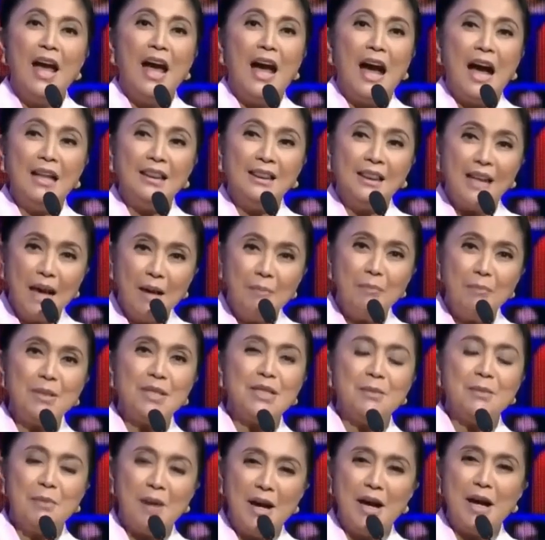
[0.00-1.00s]
ang dami sa
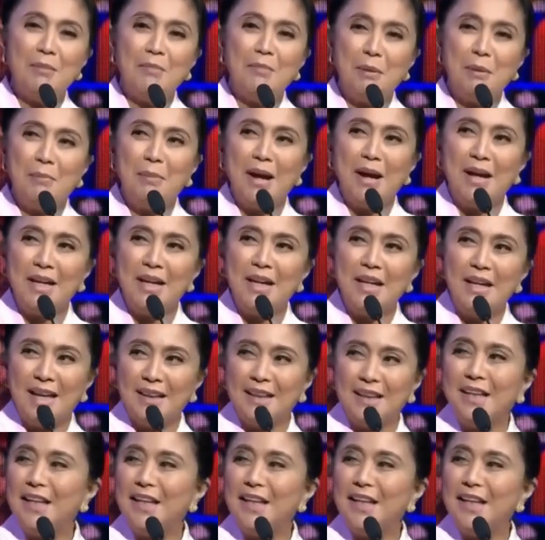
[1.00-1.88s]
mga kababayan natin ang